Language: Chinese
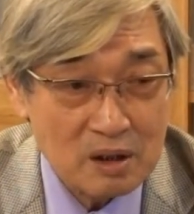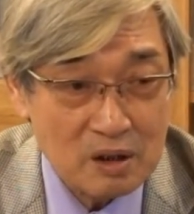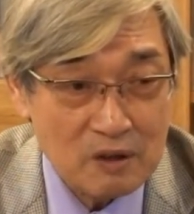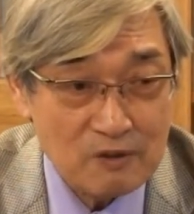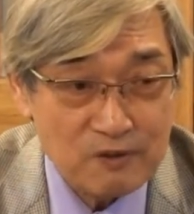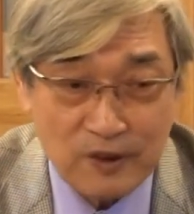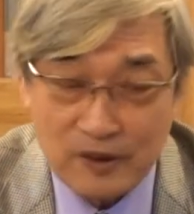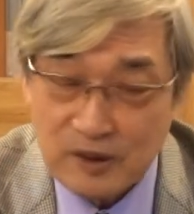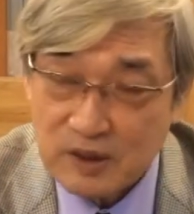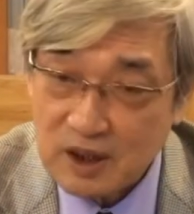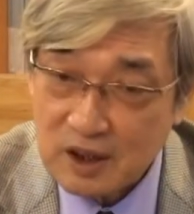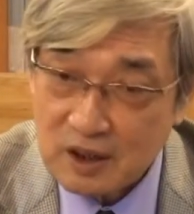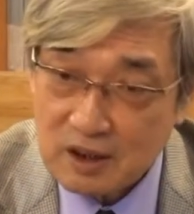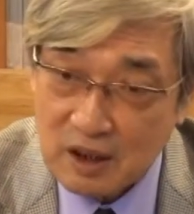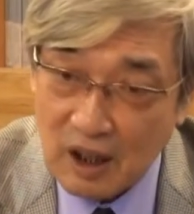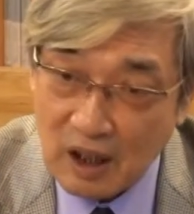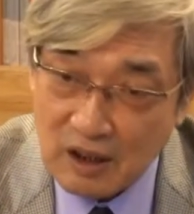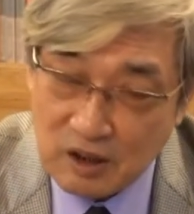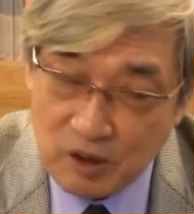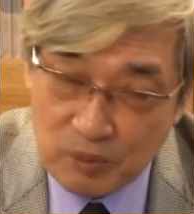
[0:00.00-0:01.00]
否则
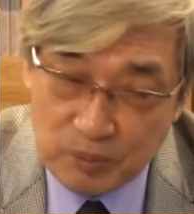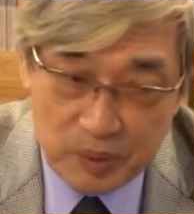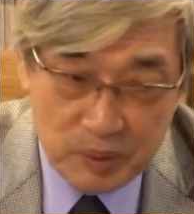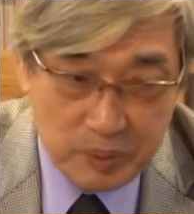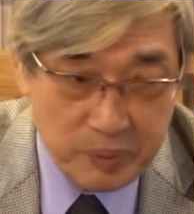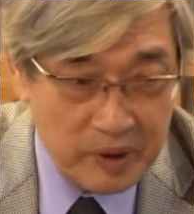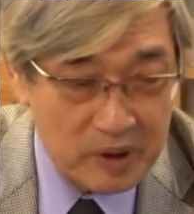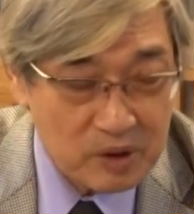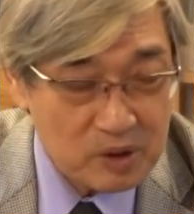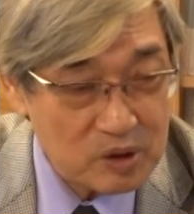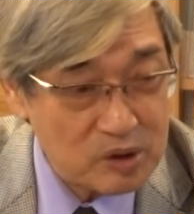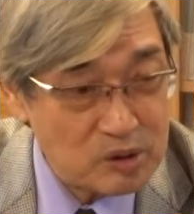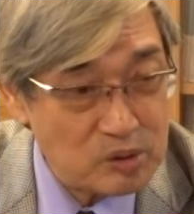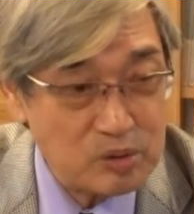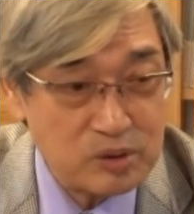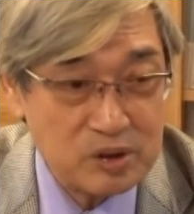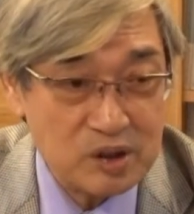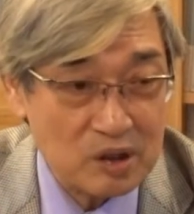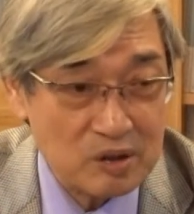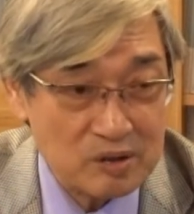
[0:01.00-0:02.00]
他就不必
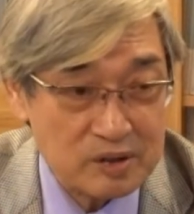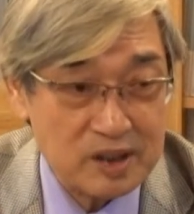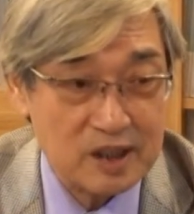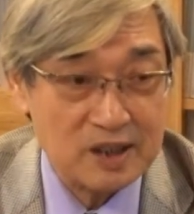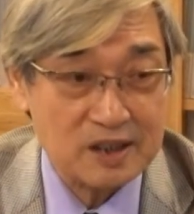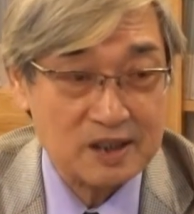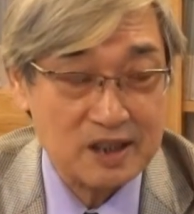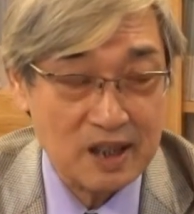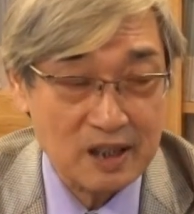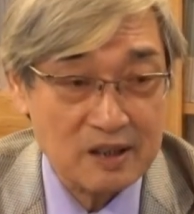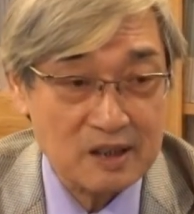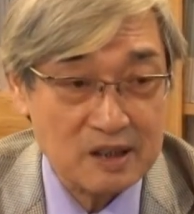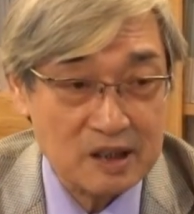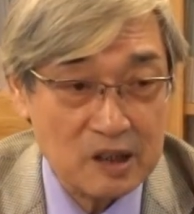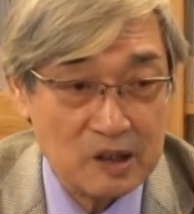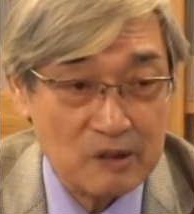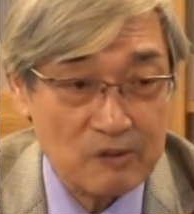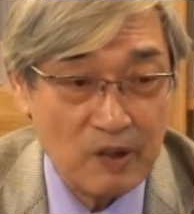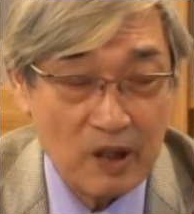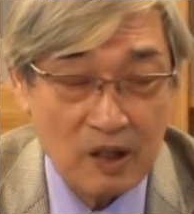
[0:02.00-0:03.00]
固守这三个
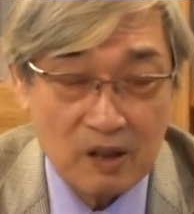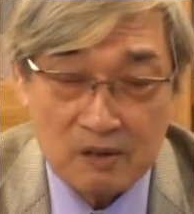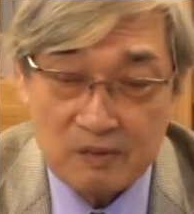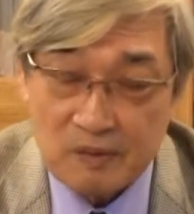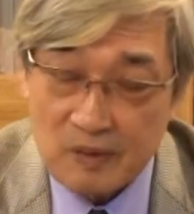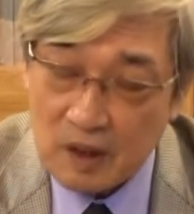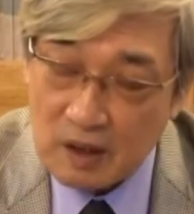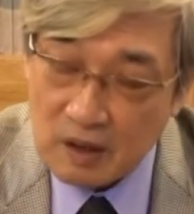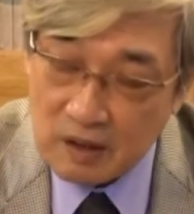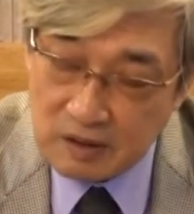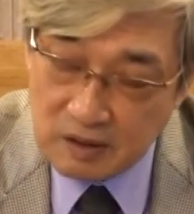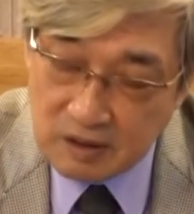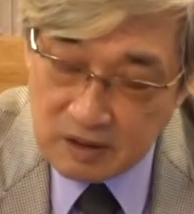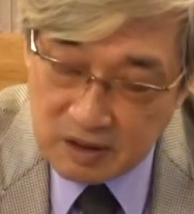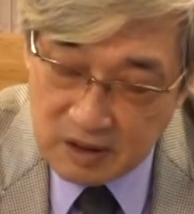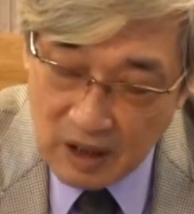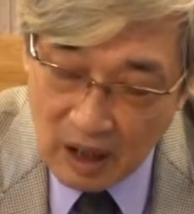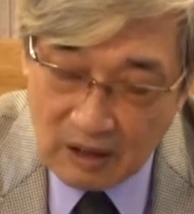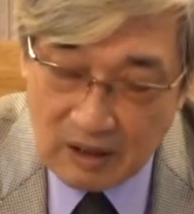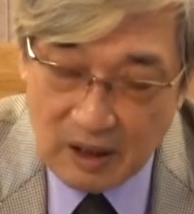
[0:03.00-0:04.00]
地方。
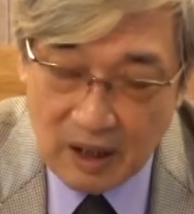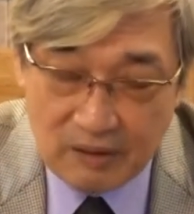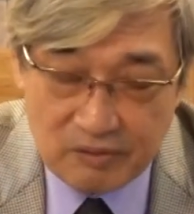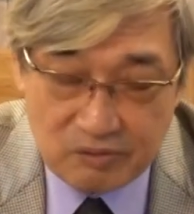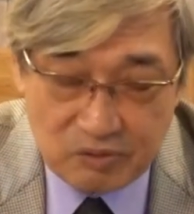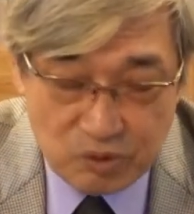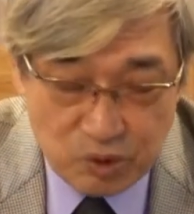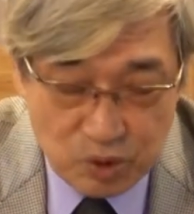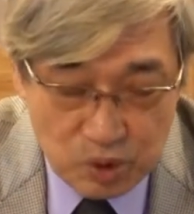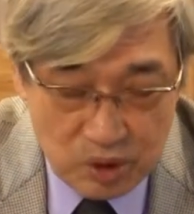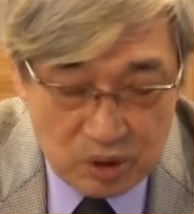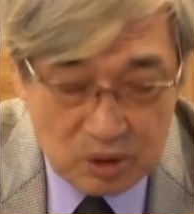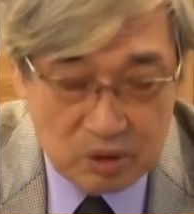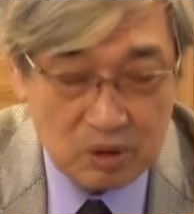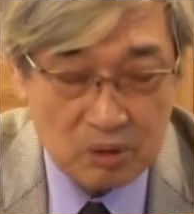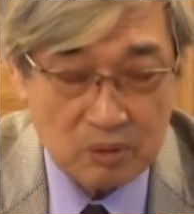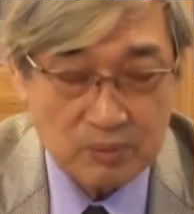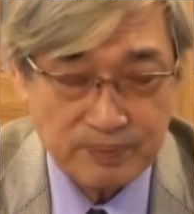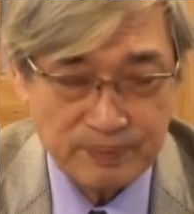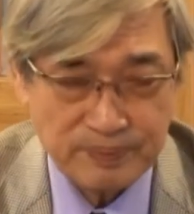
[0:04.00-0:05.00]
当然，最终